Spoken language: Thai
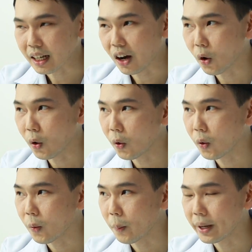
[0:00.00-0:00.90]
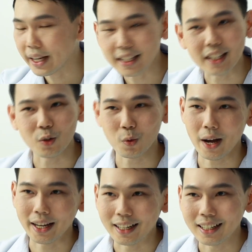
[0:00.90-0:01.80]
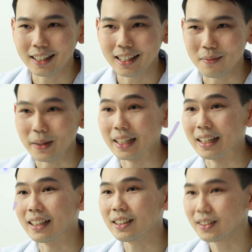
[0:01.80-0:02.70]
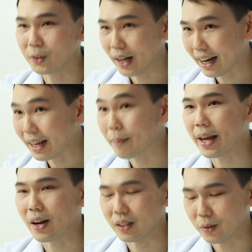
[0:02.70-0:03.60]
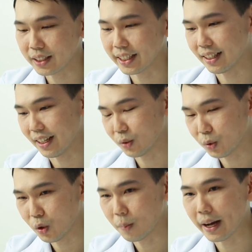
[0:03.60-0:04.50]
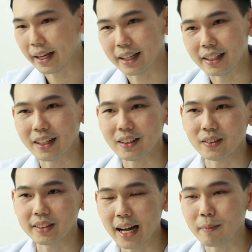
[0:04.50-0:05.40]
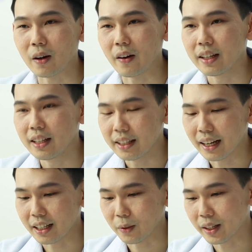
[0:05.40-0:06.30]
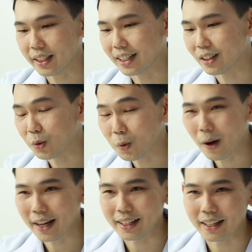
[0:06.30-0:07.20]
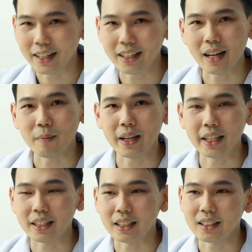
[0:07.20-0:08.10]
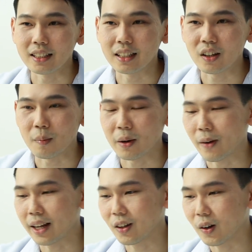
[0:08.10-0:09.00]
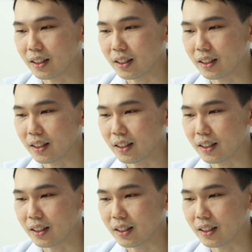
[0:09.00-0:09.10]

เขาไม่ได้กินทุกวันเหมือนสุนัขและแมวหรือว่าสัตว์เลี้ยงทั่วๆไปอันนี้ก็ต้องทราบก่อนถ้าเกิดว่ากินทุกวันเนี่ยก็จะทำให้เกิดเรื่องของภาวะท้อง